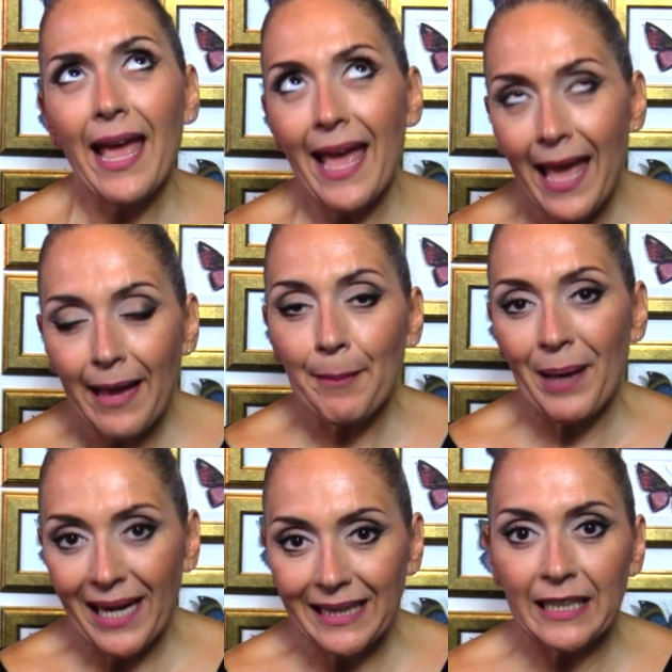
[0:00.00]
e
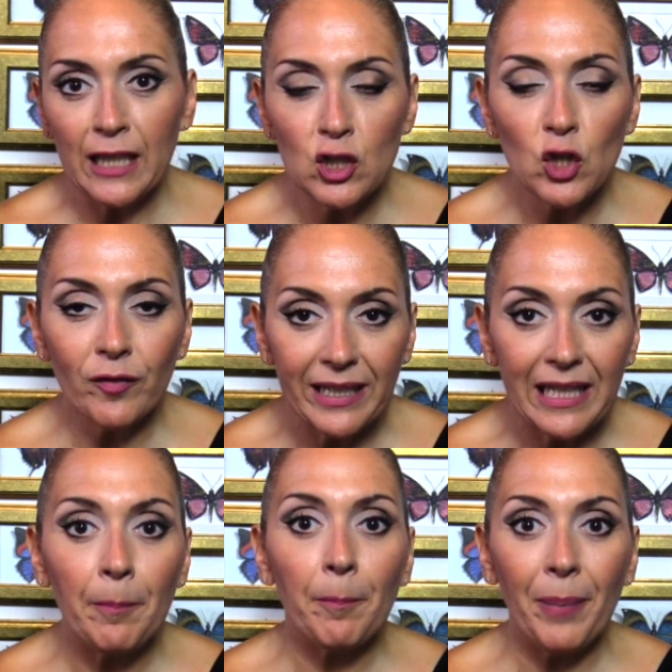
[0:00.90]
parte del
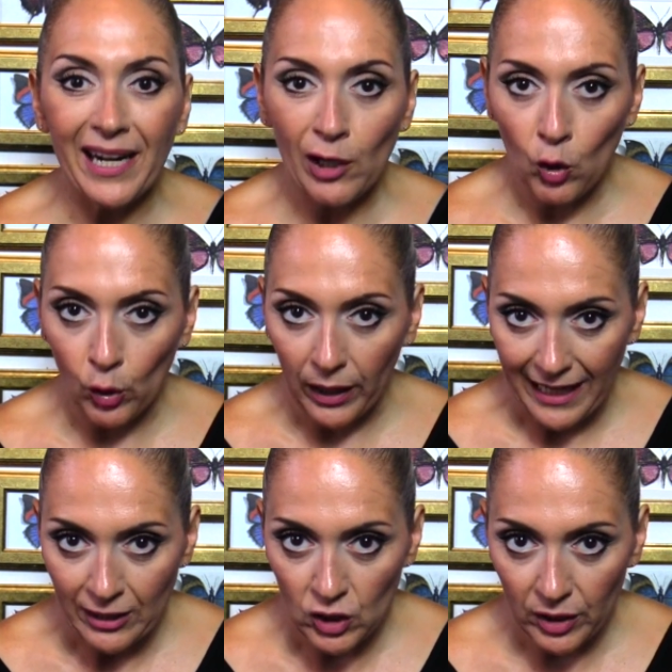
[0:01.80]
giovedì per
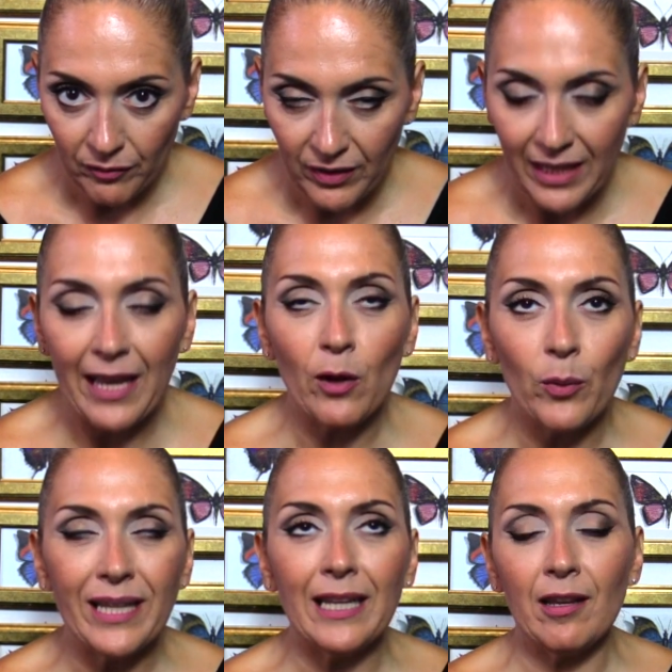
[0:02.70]
correggervi e
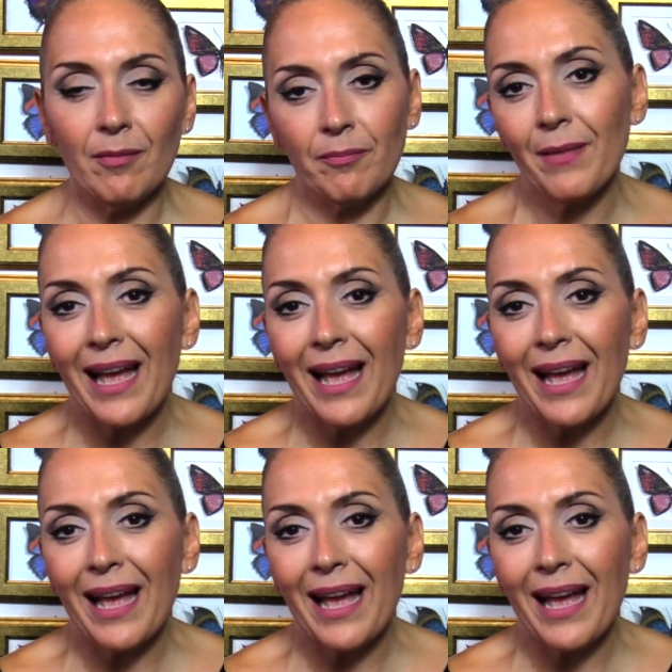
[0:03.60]
quindi